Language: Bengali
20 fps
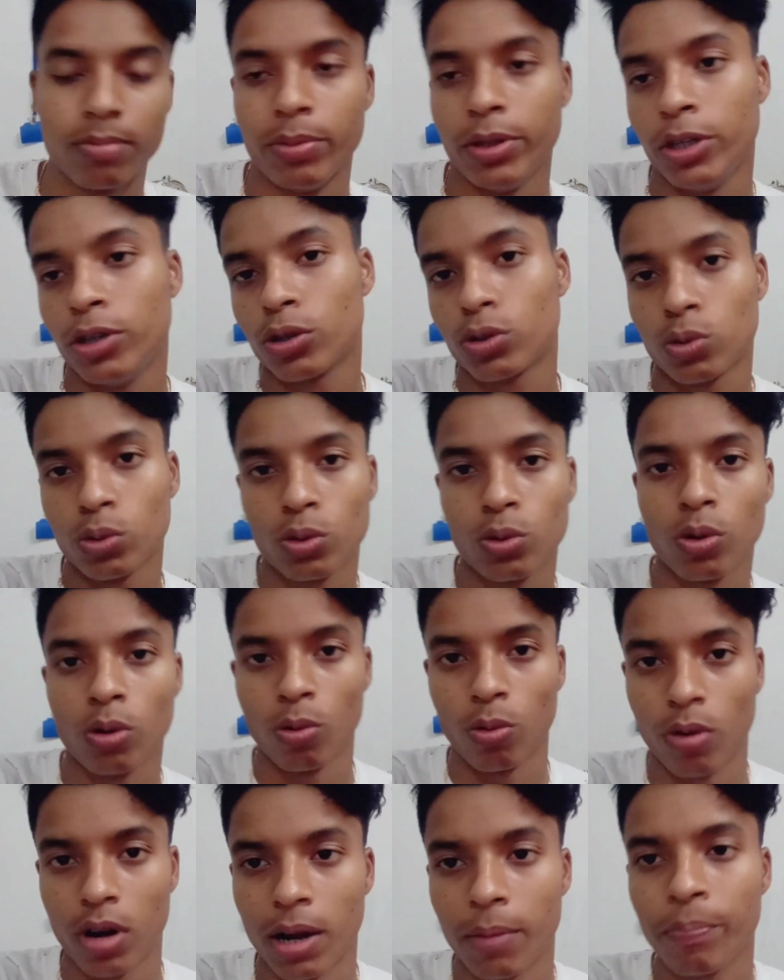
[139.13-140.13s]
ভিডিও শ্যুট করে
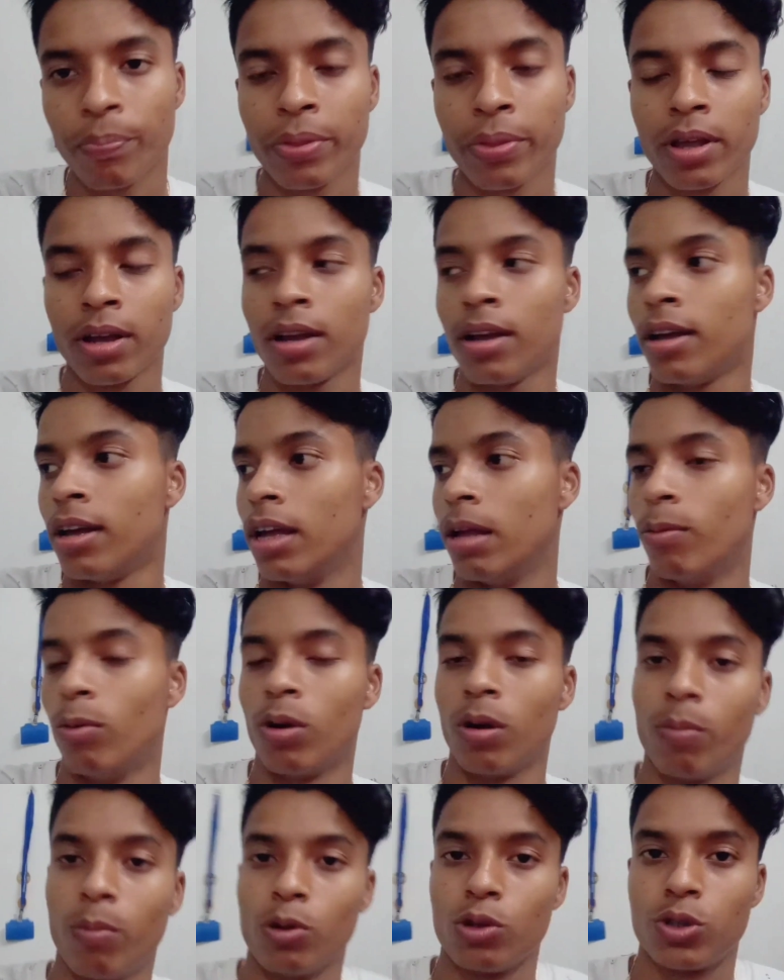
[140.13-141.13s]
উঠলাম এবং
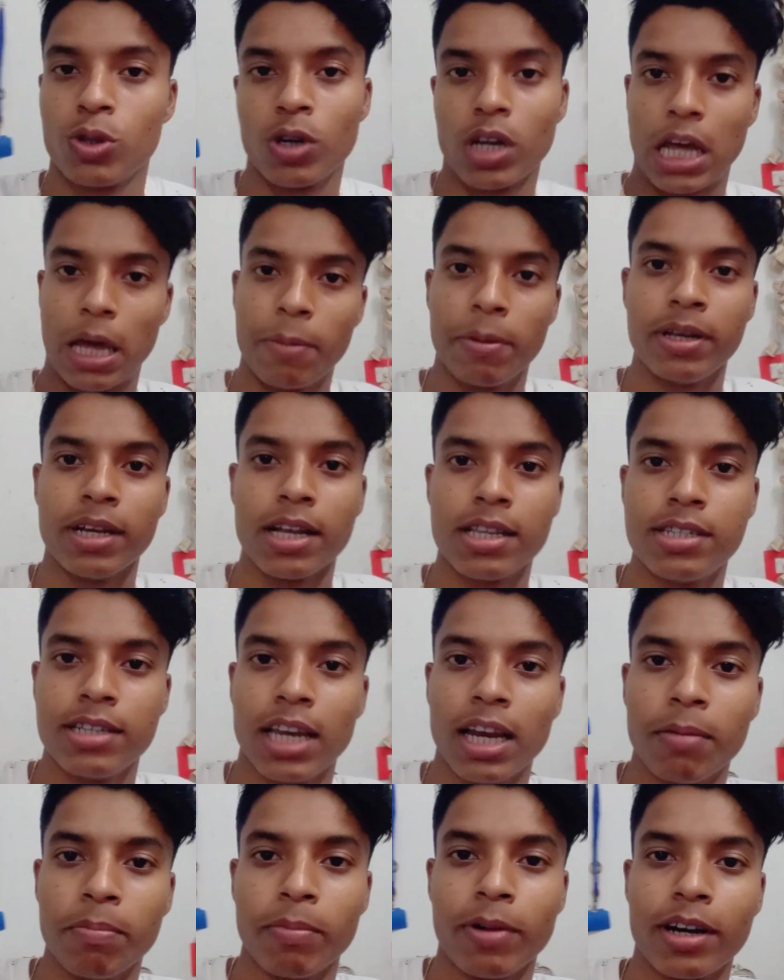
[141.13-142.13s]
প্রচণ্ড ঘেমে
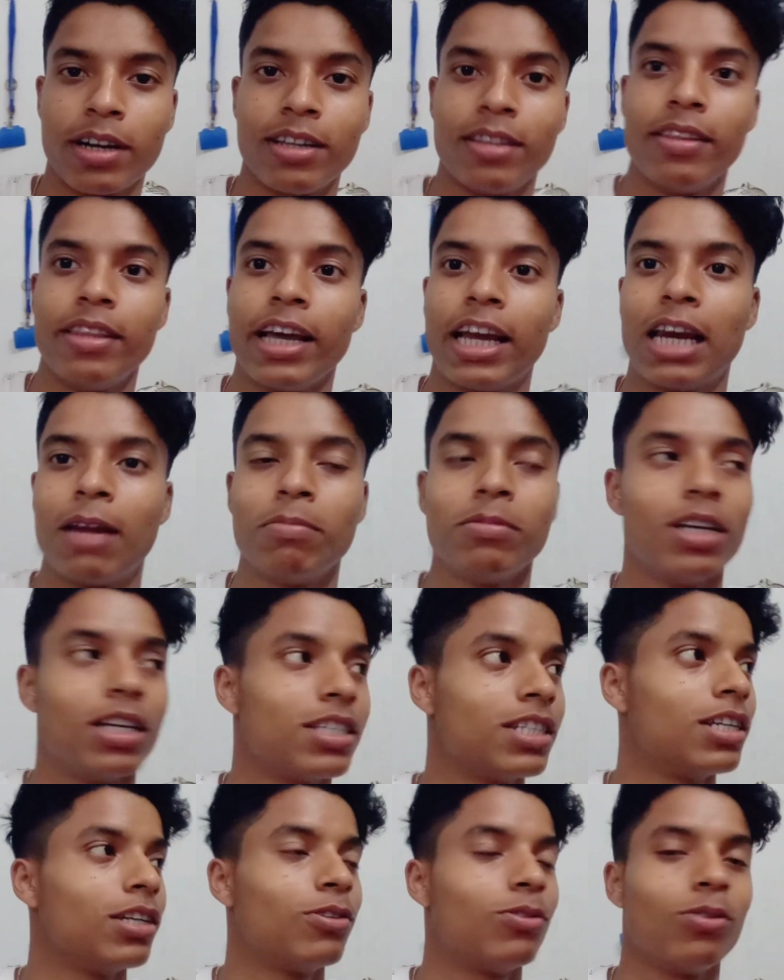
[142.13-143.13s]
যাচ্ছিলাম বাট দেখলাম যে
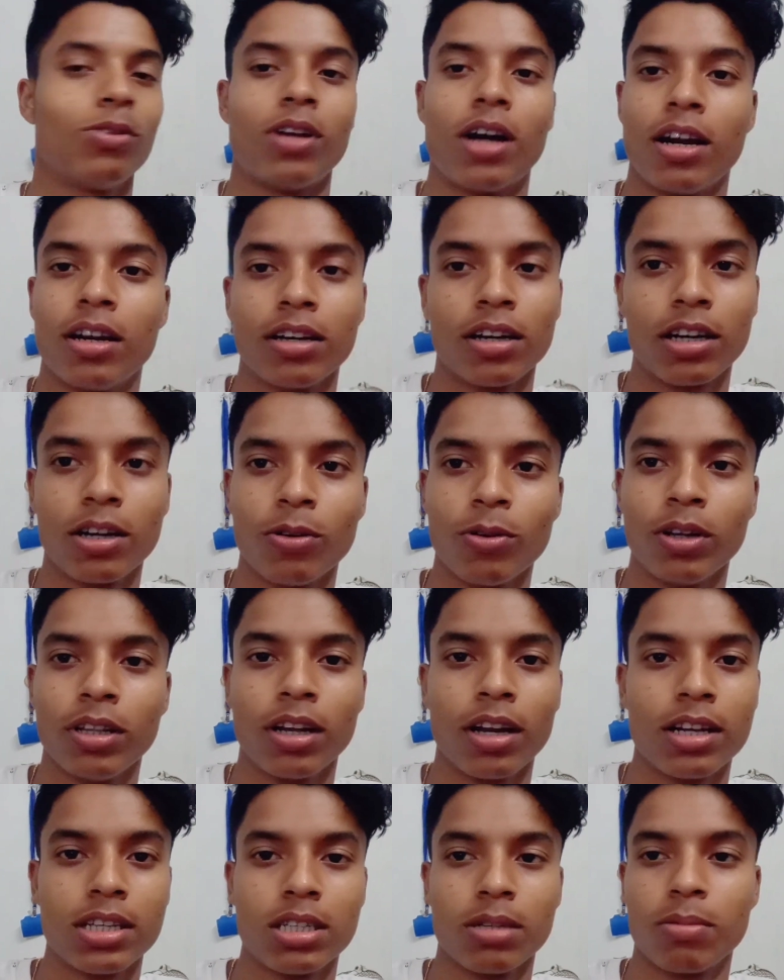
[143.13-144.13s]
আজকে একটু ঠান্ডা ঠান্ডা
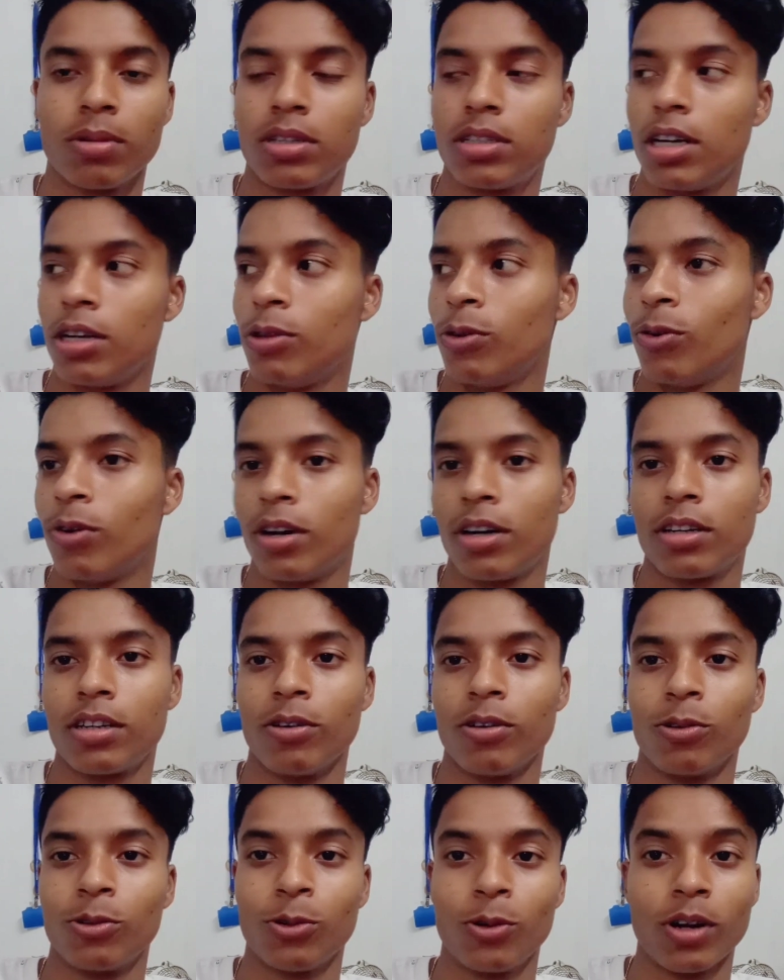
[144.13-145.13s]
ওয়েদার আছে বাট সেই তুলনায়
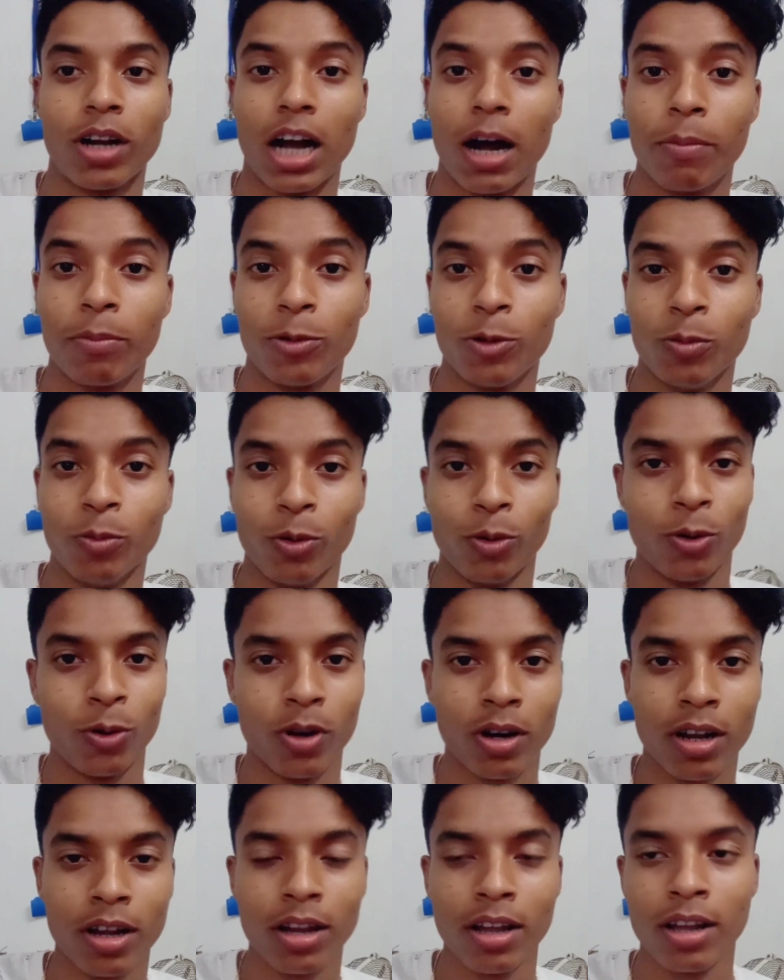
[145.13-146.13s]
অতটা ঘাম ঠুম হলো
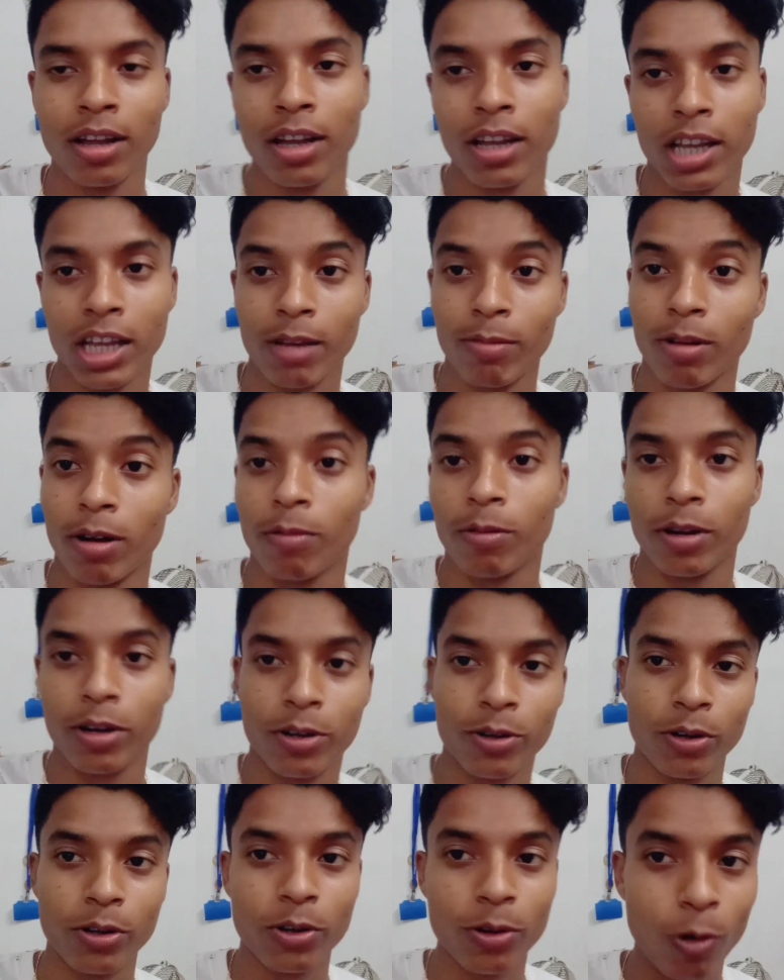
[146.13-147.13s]
না কিংবা আমার
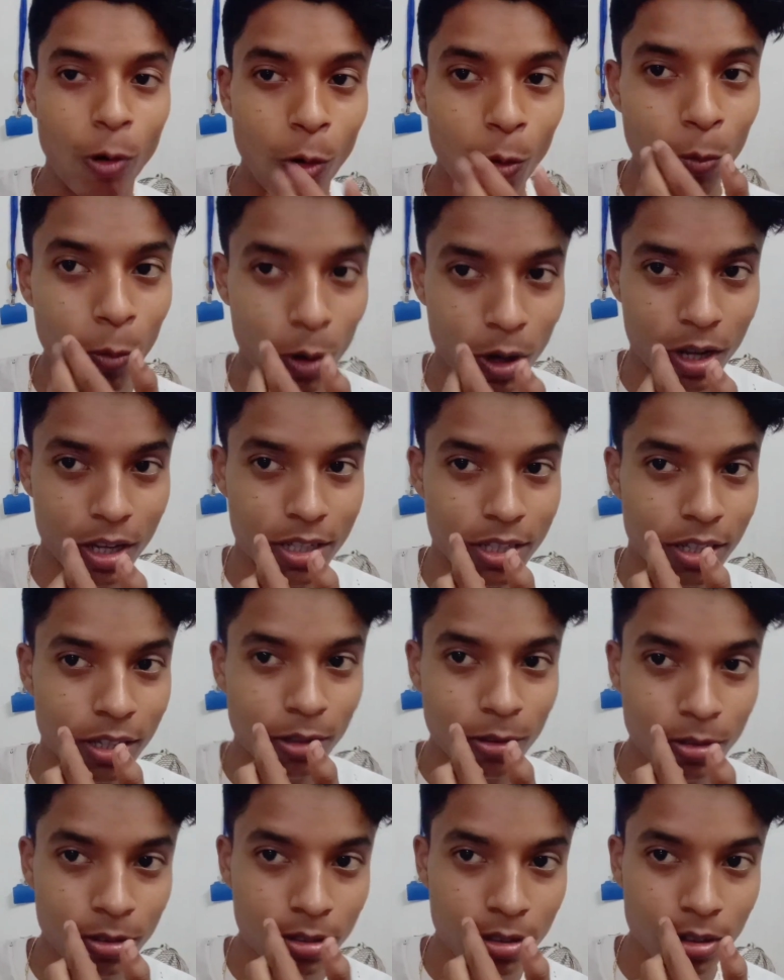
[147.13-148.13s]
একটু একটু গোম হয়ে আছে
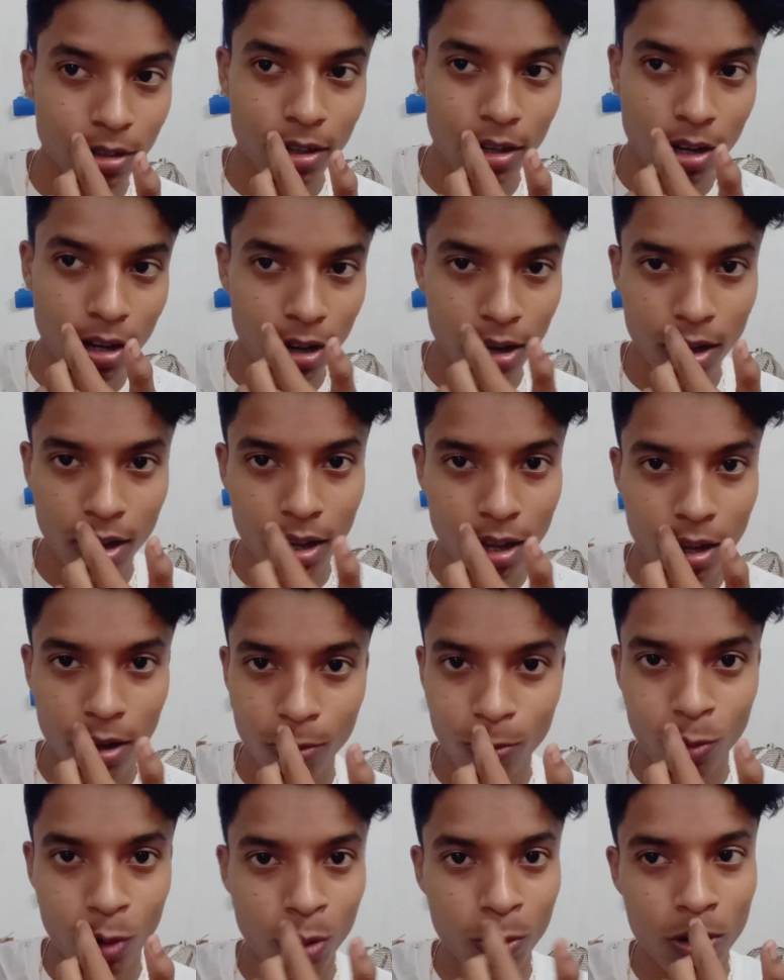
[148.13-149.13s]
দেখুন
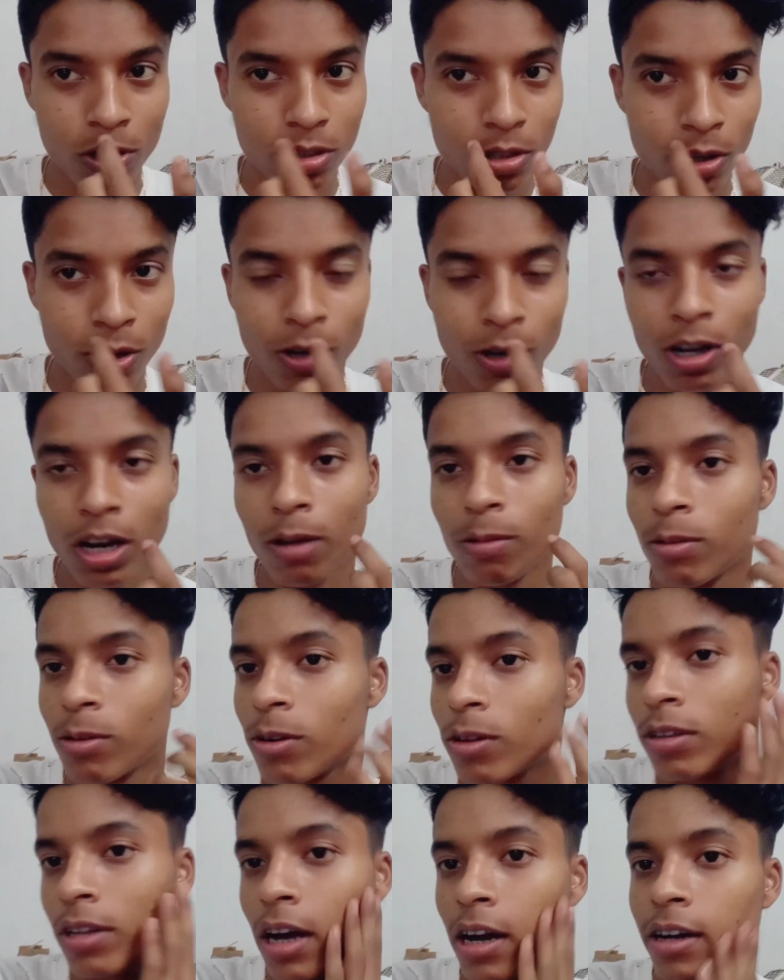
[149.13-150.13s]
কুড়ি বছর হয়ে গেলে আমার
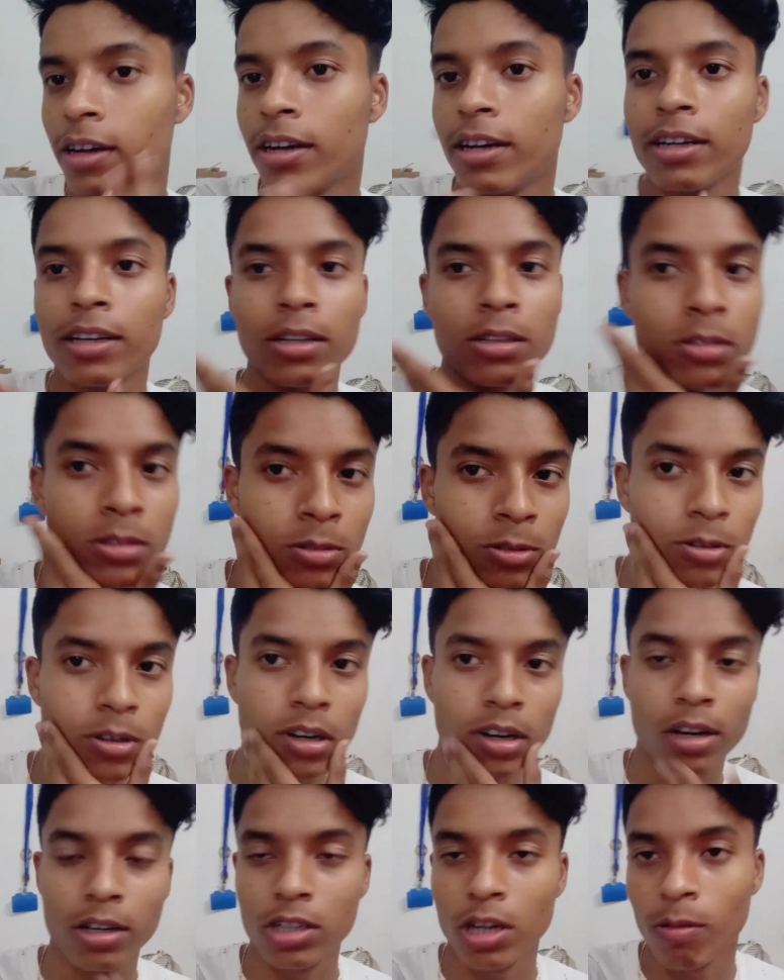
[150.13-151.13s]
কোনো দাড়ি ঠাড়ি কিছু ওঠে
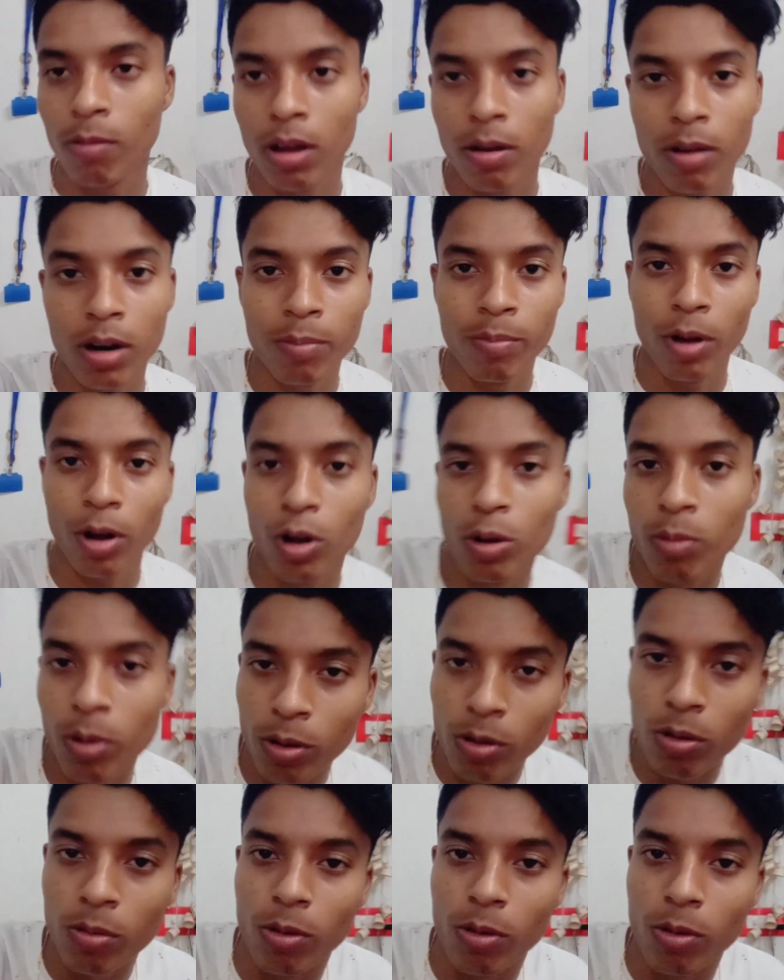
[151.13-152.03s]
না সবাই আমার মাকু মাকু